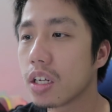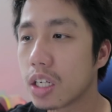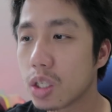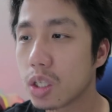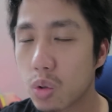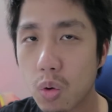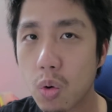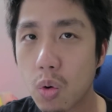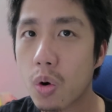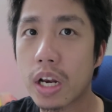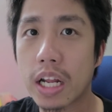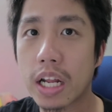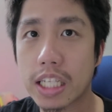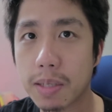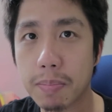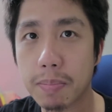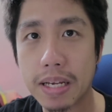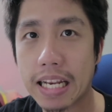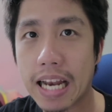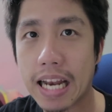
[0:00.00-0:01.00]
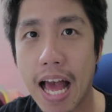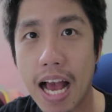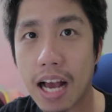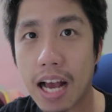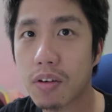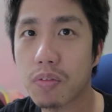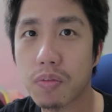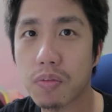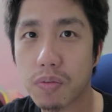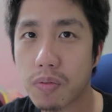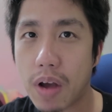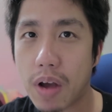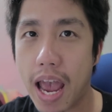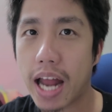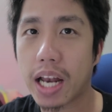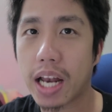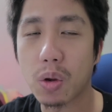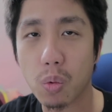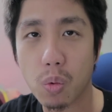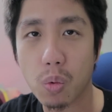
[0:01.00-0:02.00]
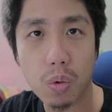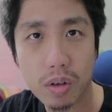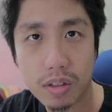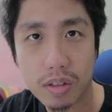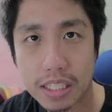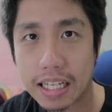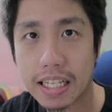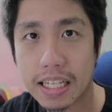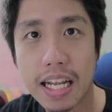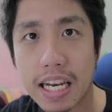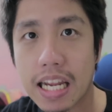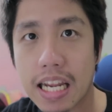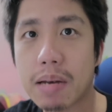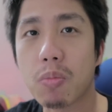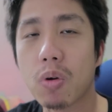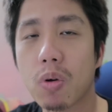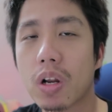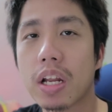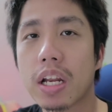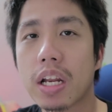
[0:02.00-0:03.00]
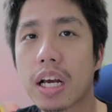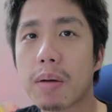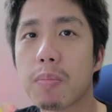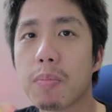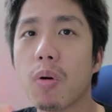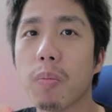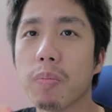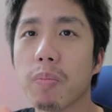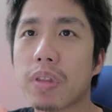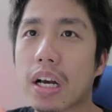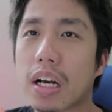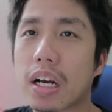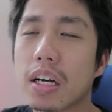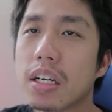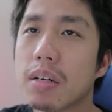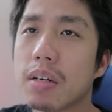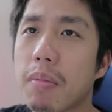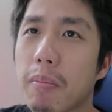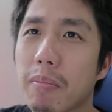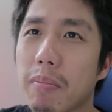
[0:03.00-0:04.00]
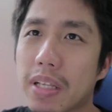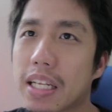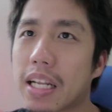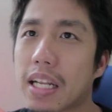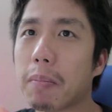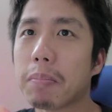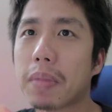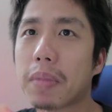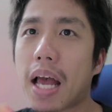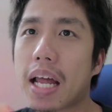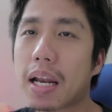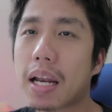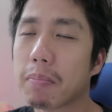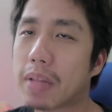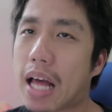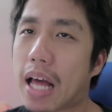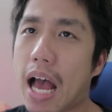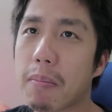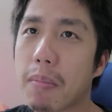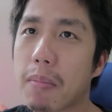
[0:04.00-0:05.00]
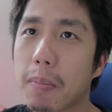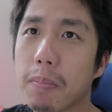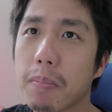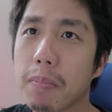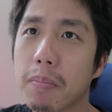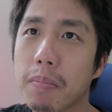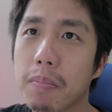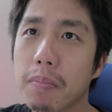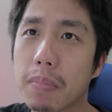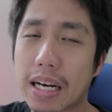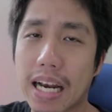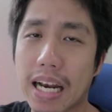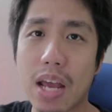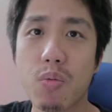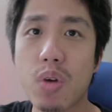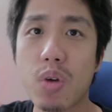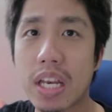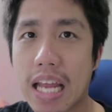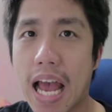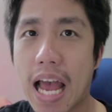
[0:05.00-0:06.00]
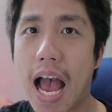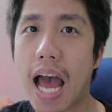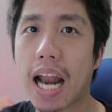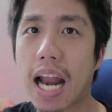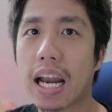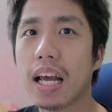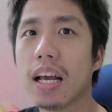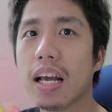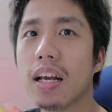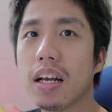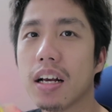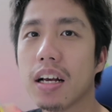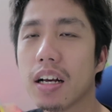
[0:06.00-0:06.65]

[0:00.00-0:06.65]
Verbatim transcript: คือทุกคนเนี่ยจะมีร่างแฝดอยู่ชั้นใต้ดินหมดเลยนะครับผมแต่ก็คือแบบมันจะทำท่าทำทางแบบเหมือนไร้วิญญาณนะ